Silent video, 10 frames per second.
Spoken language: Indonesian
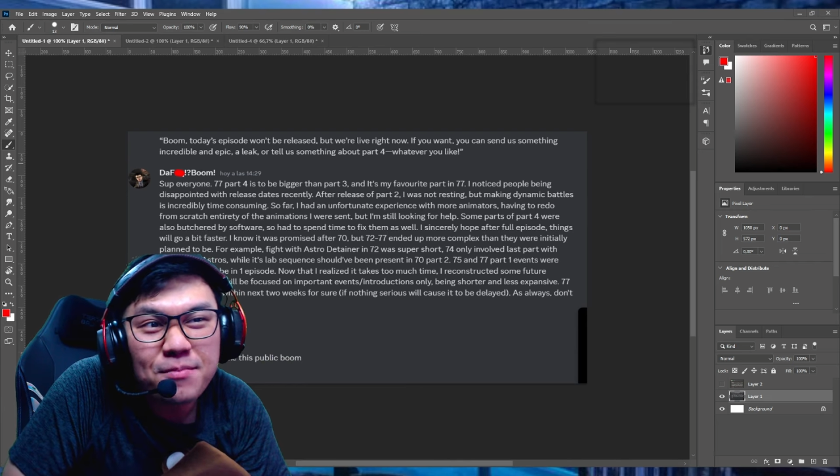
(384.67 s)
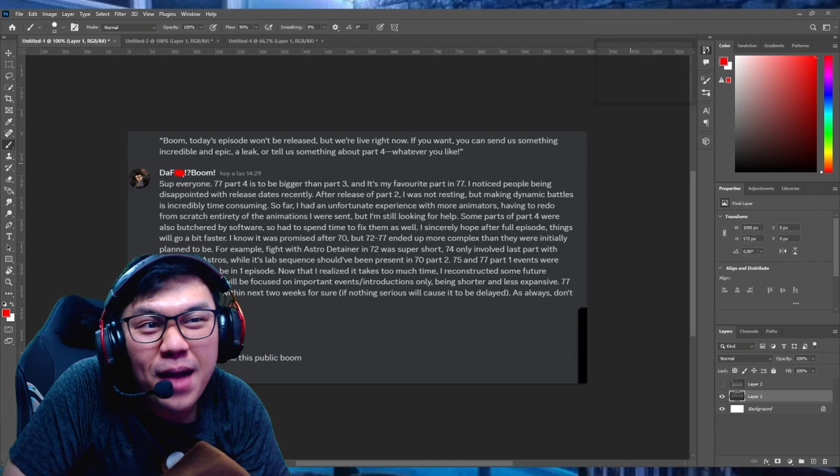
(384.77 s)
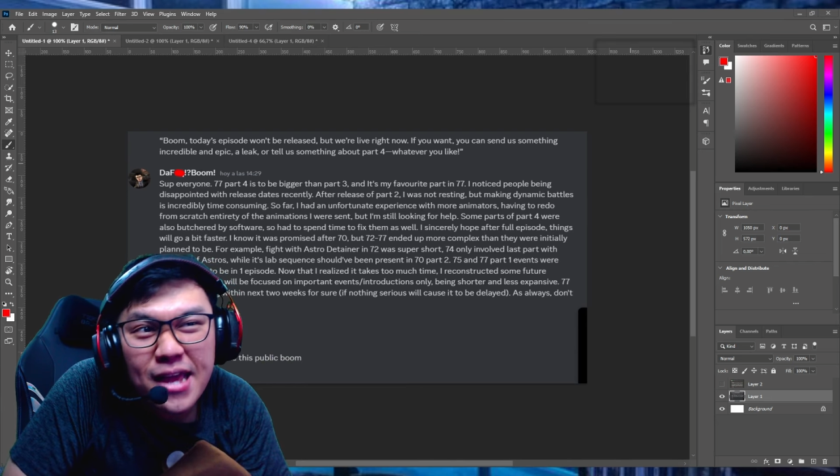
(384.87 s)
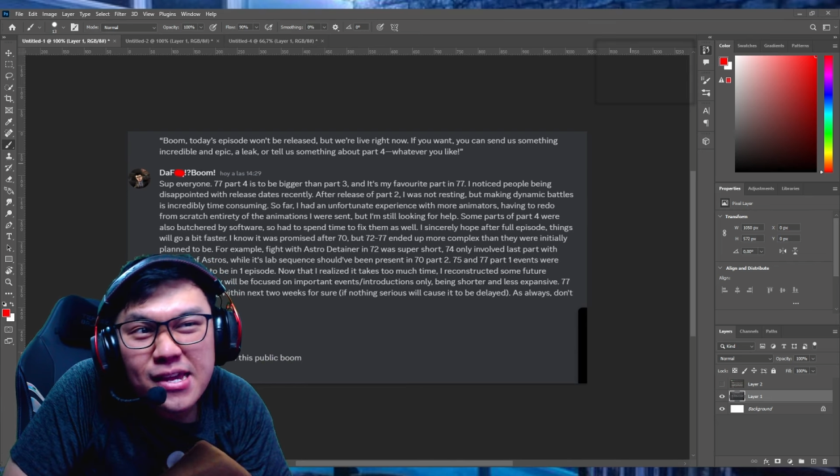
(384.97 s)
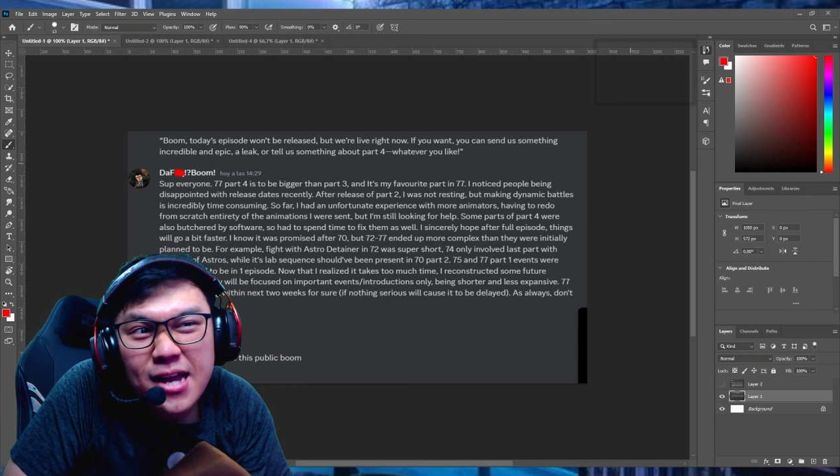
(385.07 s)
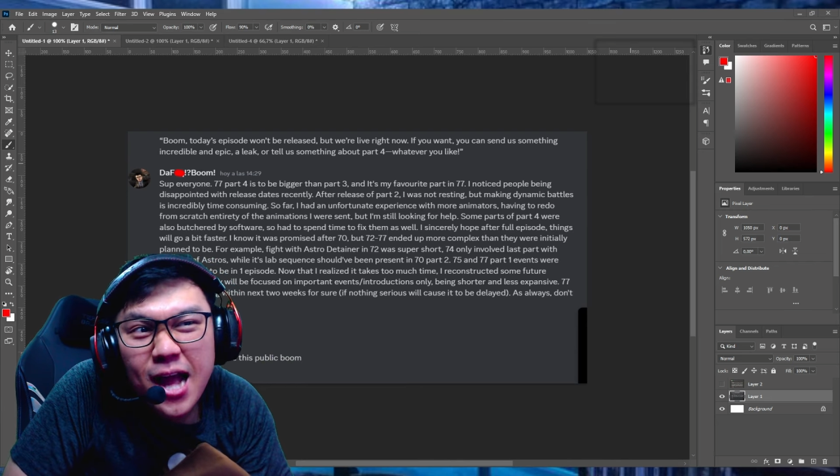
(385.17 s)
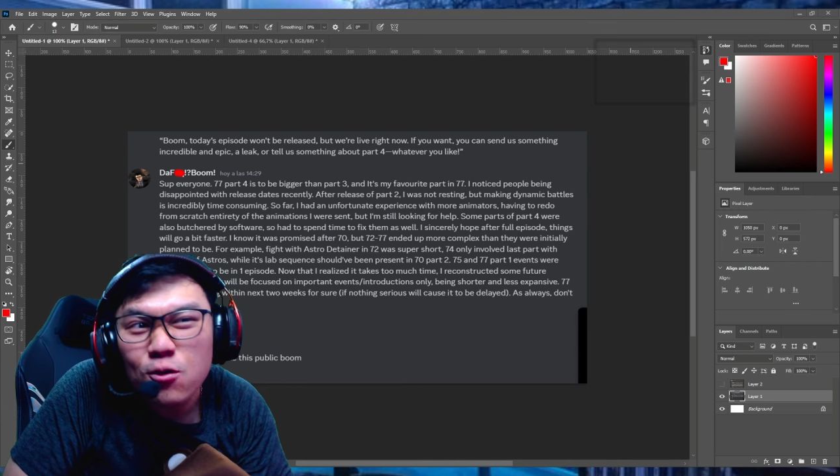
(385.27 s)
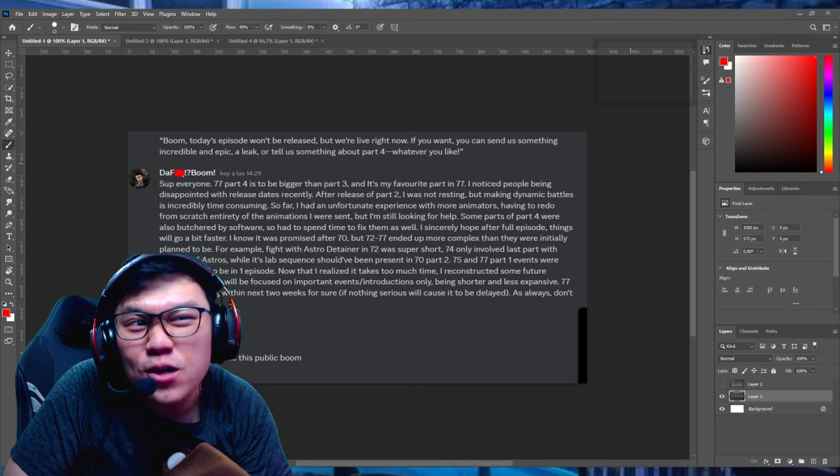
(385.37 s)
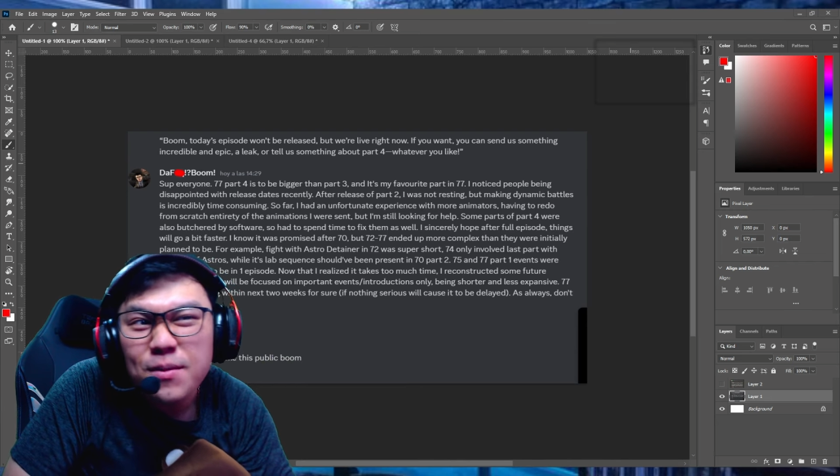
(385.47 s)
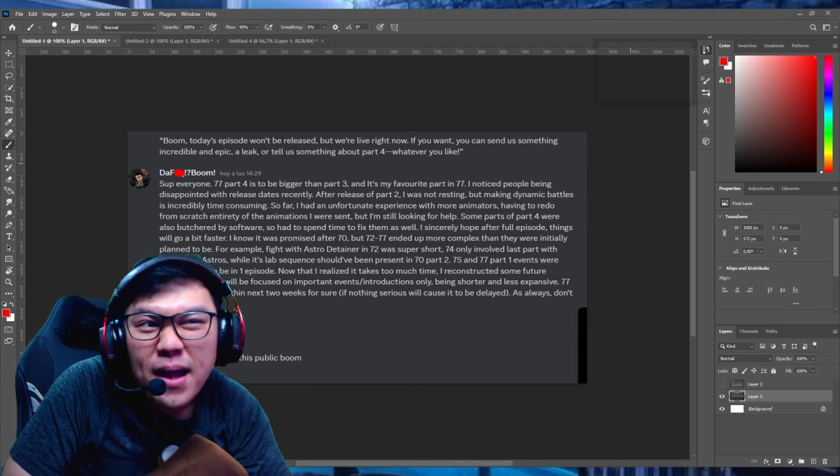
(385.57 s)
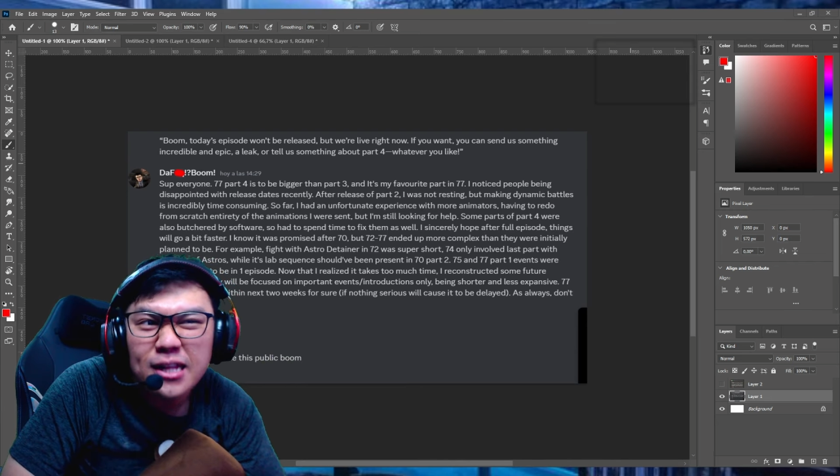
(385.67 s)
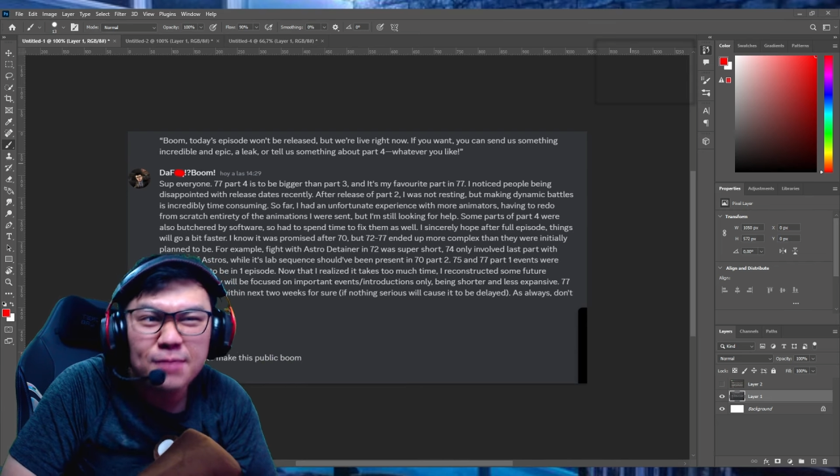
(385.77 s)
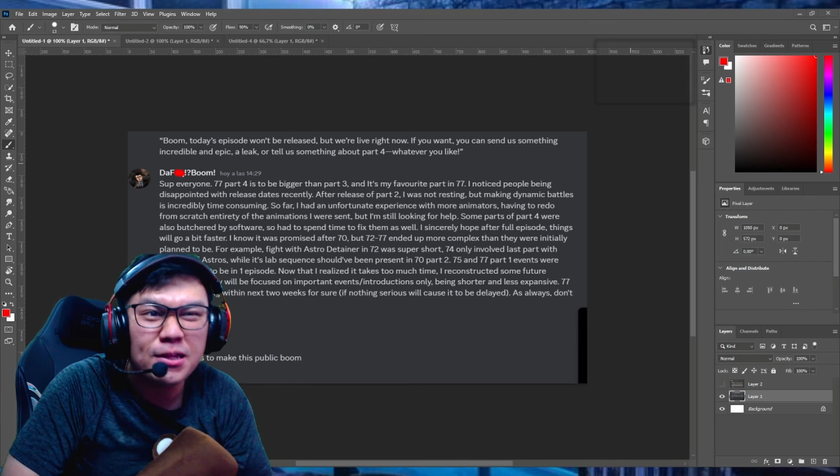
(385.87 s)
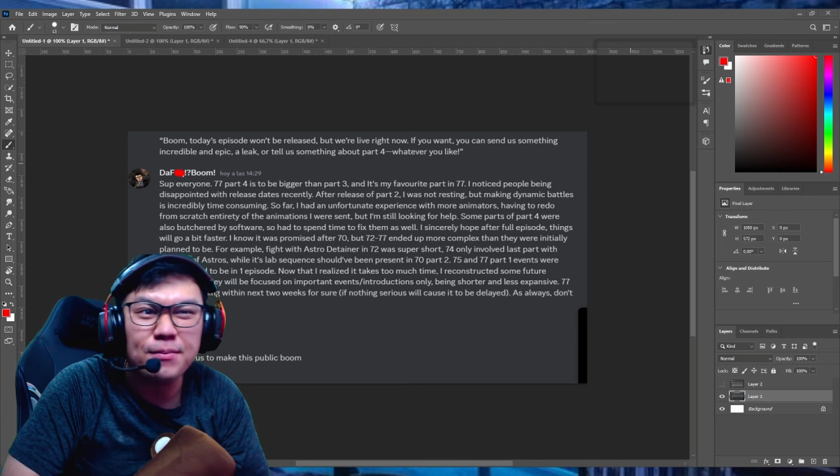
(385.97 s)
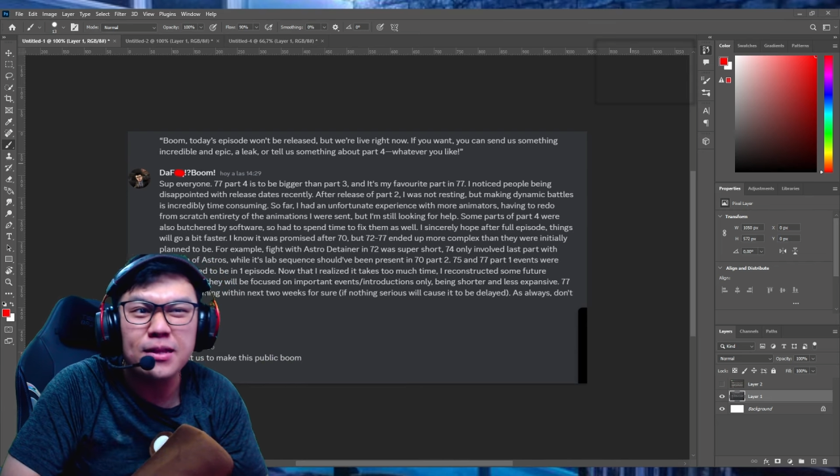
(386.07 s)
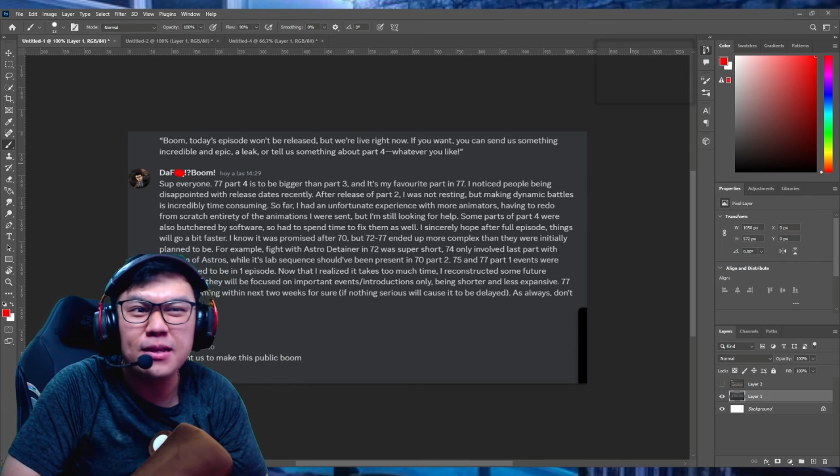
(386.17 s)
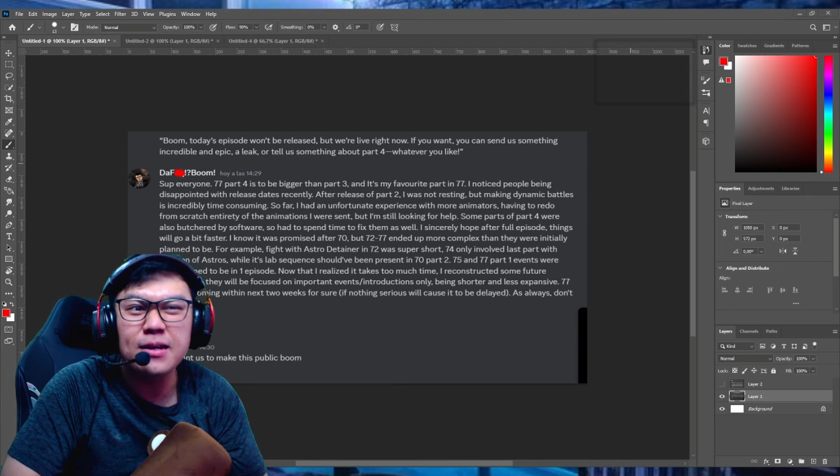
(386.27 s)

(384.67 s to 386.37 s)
baik atau gimana teman-teman?